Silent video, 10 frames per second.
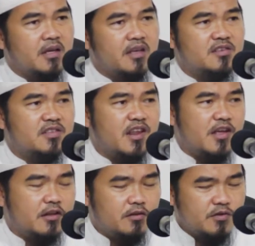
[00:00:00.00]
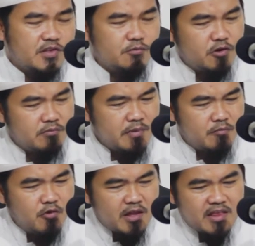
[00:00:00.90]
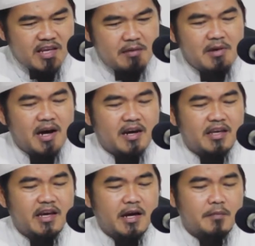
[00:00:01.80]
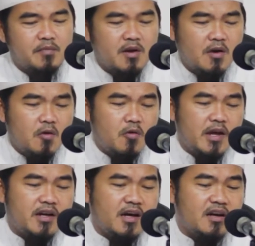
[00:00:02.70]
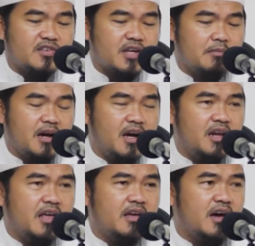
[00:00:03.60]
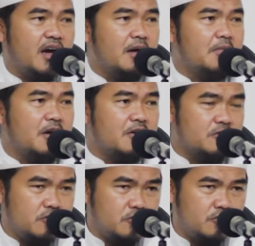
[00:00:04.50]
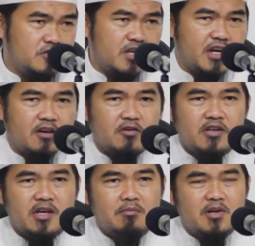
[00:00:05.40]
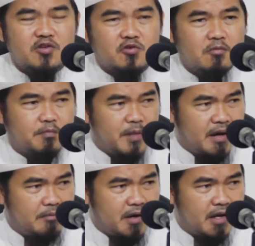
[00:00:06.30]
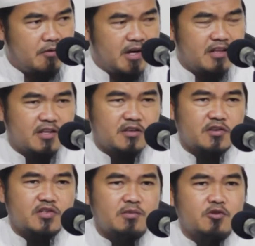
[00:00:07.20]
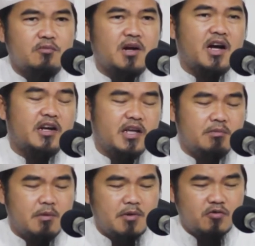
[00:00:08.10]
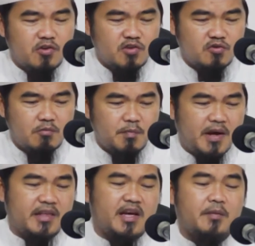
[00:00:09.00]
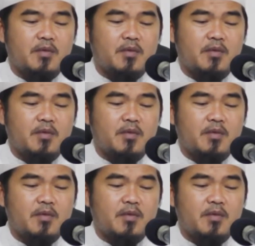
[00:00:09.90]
istrinya tersebut membuat dia bahagia Wa in aqsama 'alaiha abarathu. Jikalau dia bersumpah bagi wanita tersebut maka dia memenuhi sumpahnya.